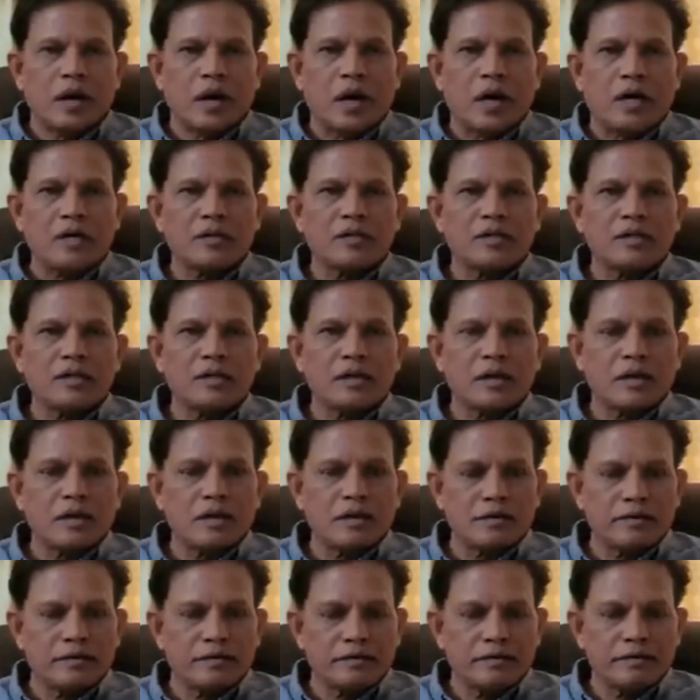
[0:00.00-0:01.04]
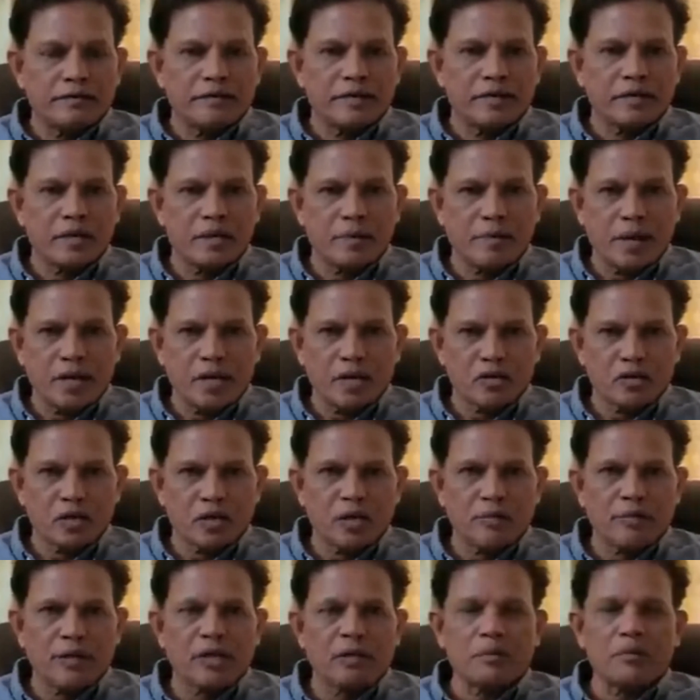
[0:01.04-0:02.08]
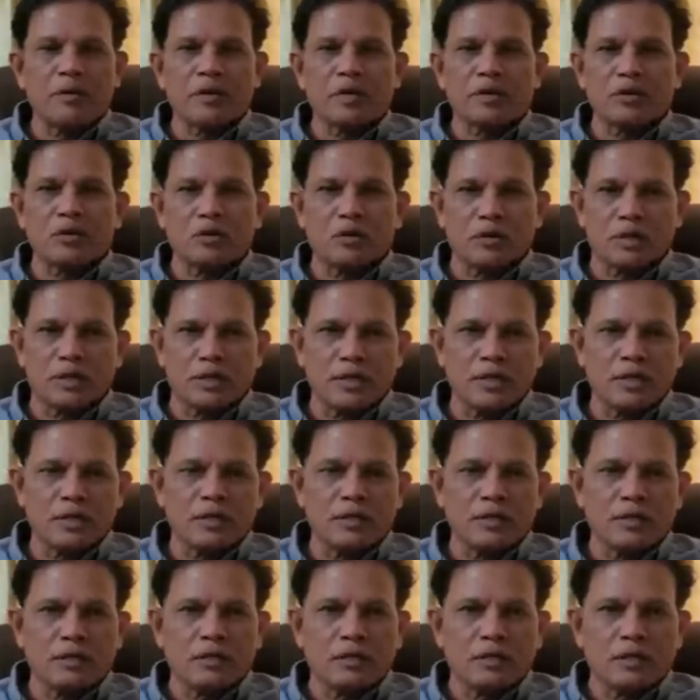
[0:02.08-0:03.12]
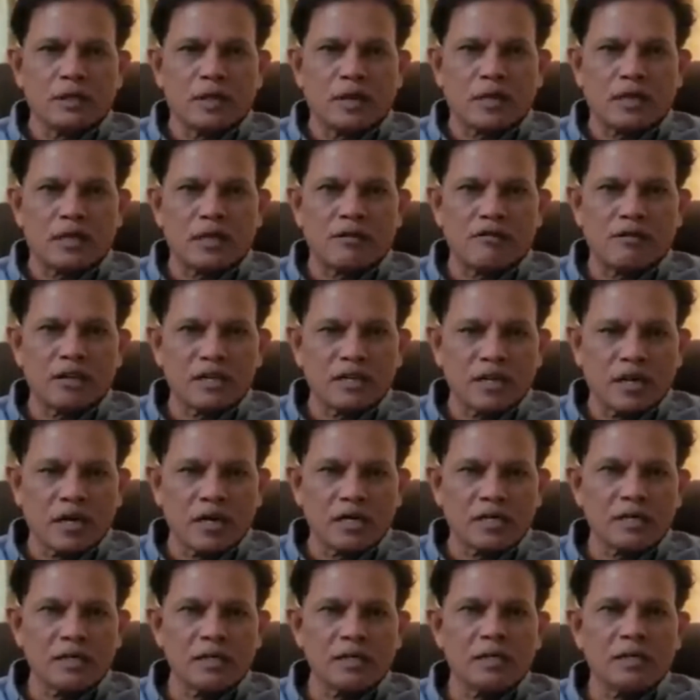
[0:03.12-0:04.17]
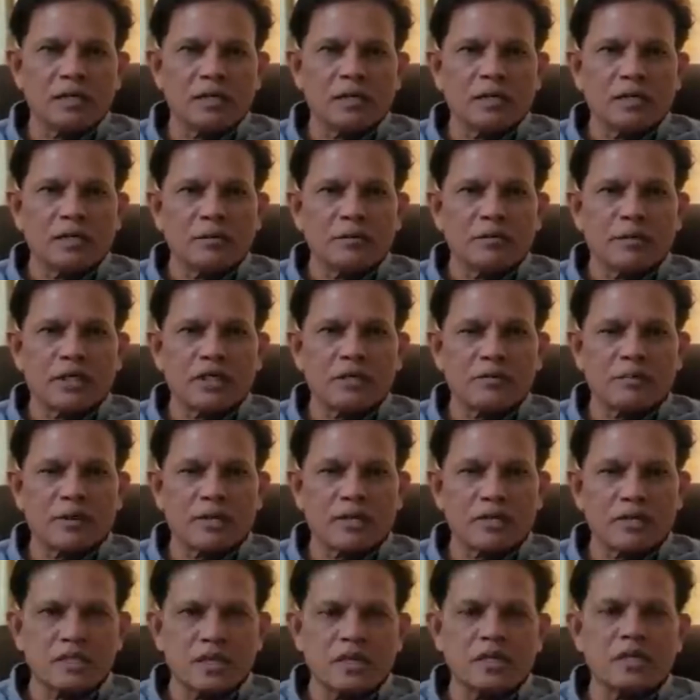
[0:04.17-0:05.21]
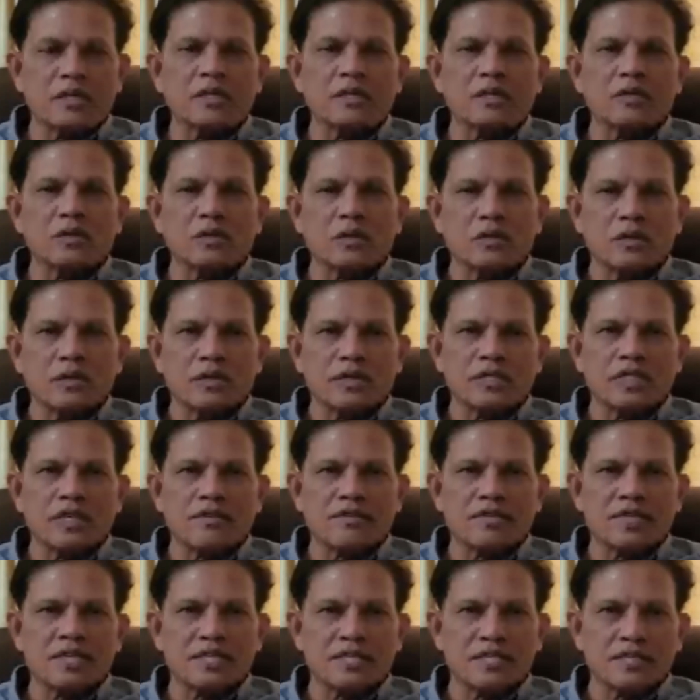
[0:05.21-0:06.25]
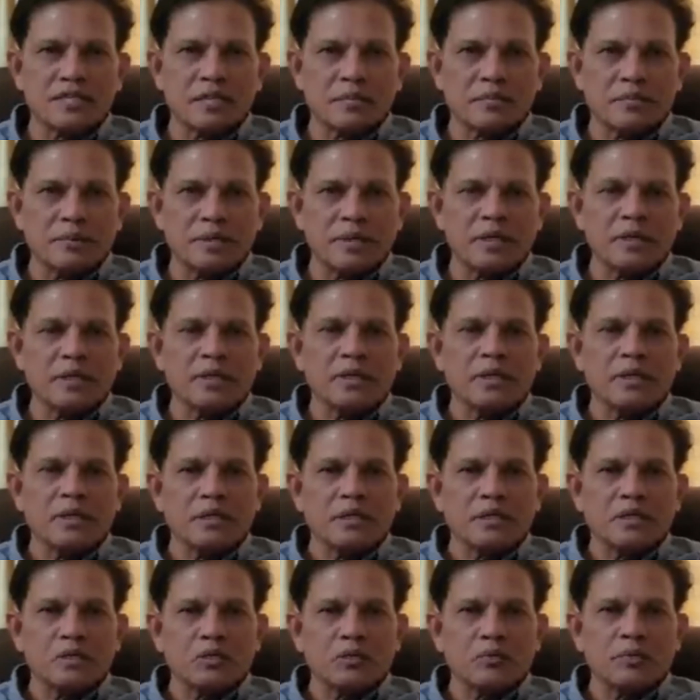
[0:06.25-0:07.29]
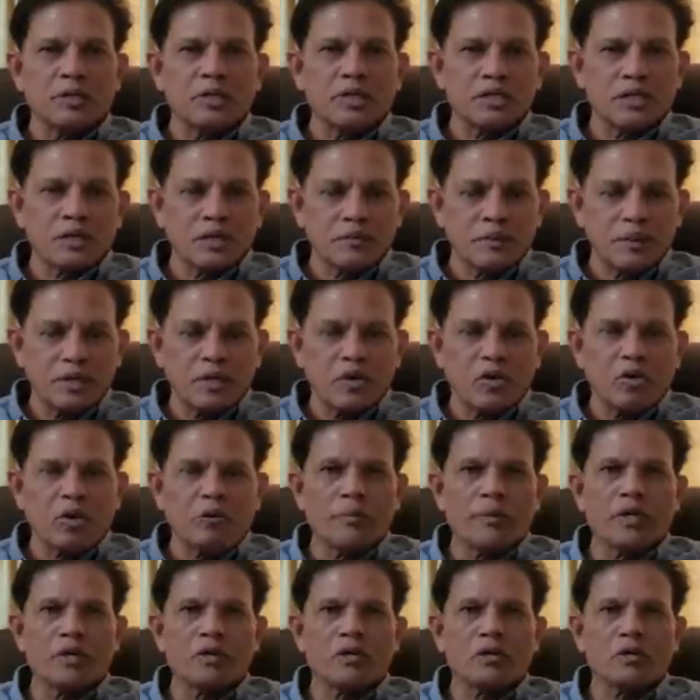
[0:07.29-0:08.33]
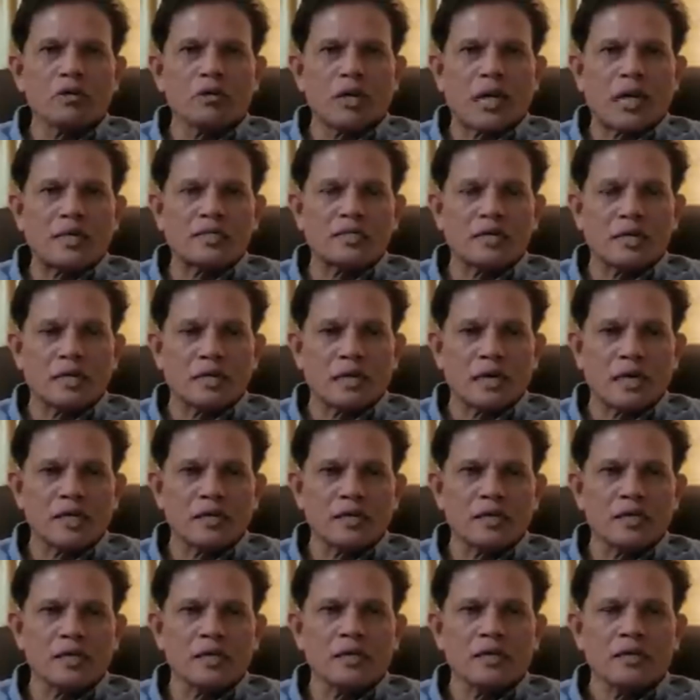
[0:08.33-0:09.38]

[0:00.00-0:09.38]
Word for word: ఆర్థిక వెనుకబాటుతనం అనే పేరుతోని అగ్రవర్ణాలకి పది పర్సెంట్ రిజర్వేషన్స్ అని చెప్పి సో బీజేపీ గవర్నమెంట్ రాజ్యాంగాన్ని